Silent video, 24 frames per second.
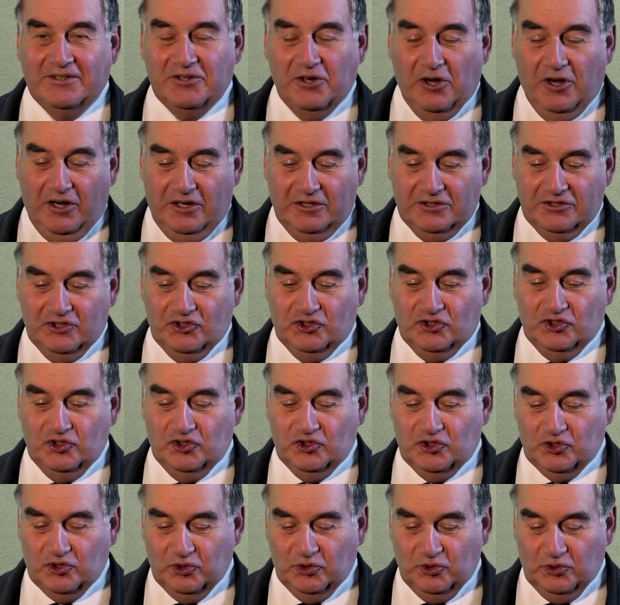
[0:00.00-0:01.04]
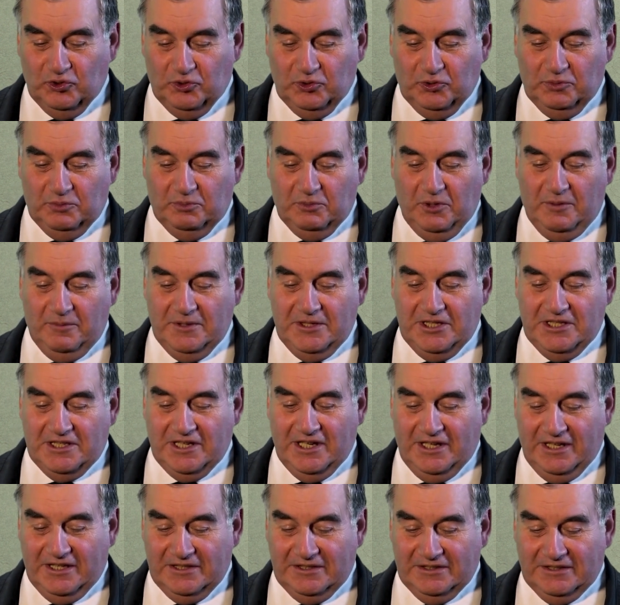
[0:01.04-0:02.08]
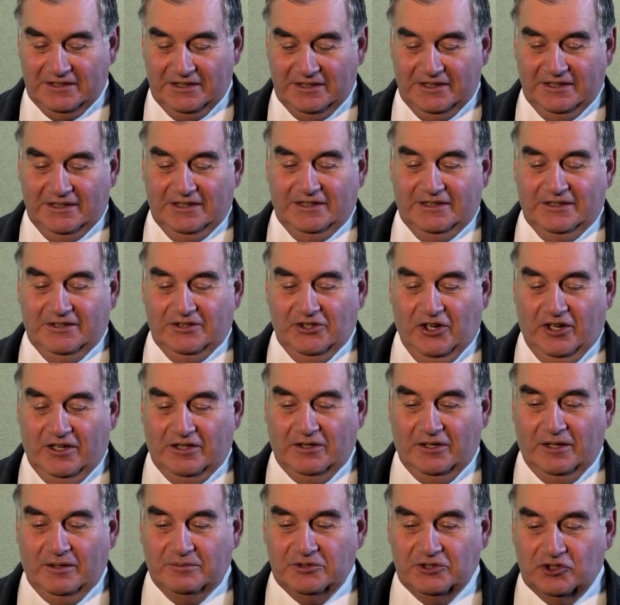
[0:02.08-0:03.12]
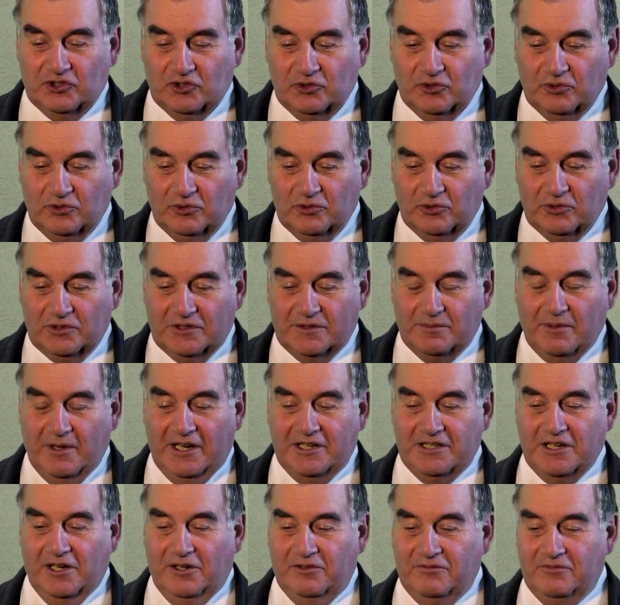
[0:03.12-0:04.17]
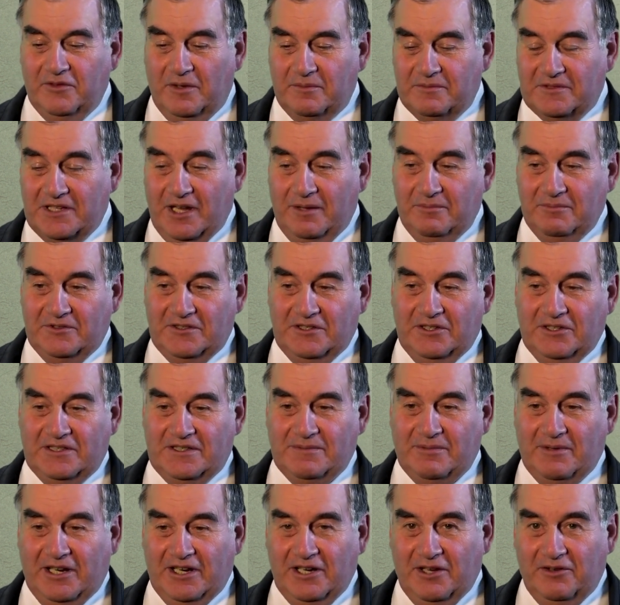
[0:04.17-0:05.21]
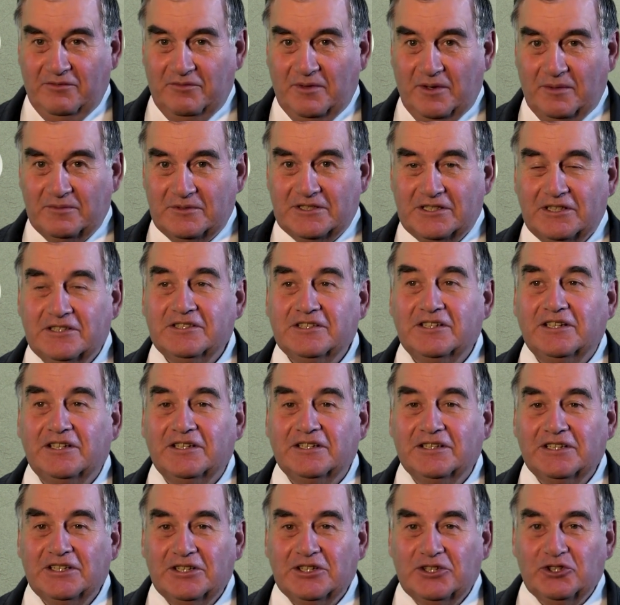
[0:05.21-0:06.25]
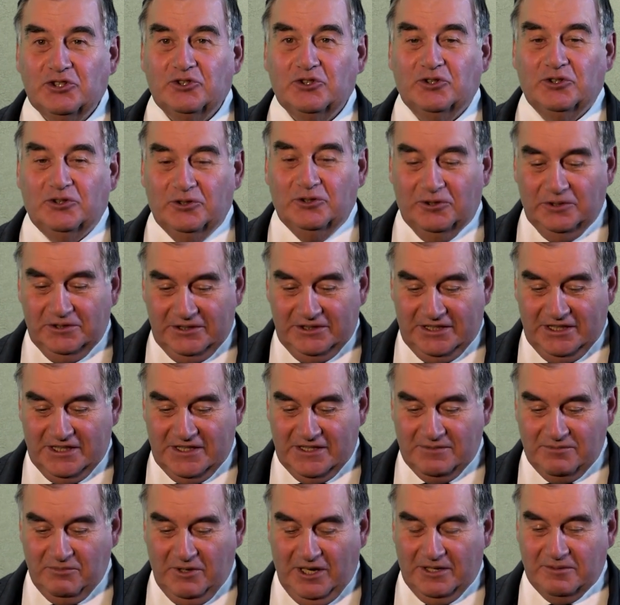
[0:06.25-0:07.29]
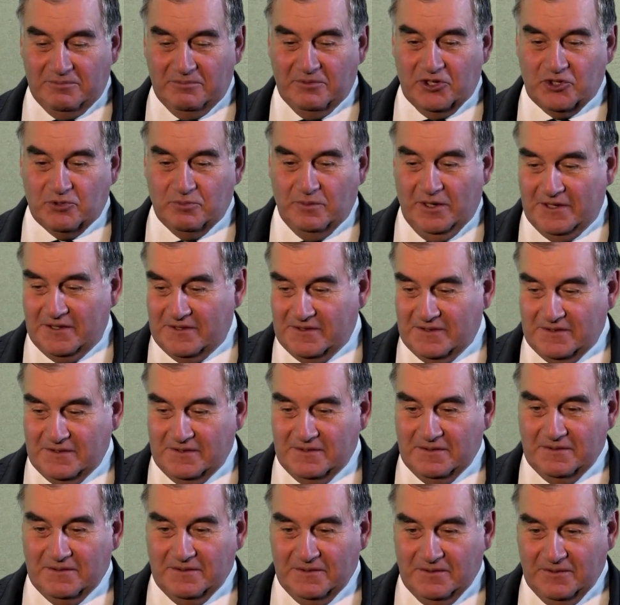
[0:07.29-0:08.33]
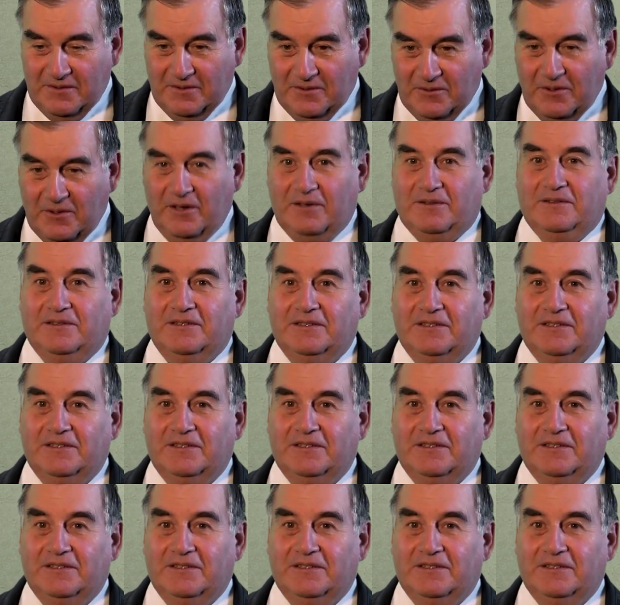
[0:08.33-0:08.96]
Ja, das ist so momentan ja, habe ich so zwei Taufen am Samstag, zwei Taufen am Sonntag und es macht mir Spaß. Ja.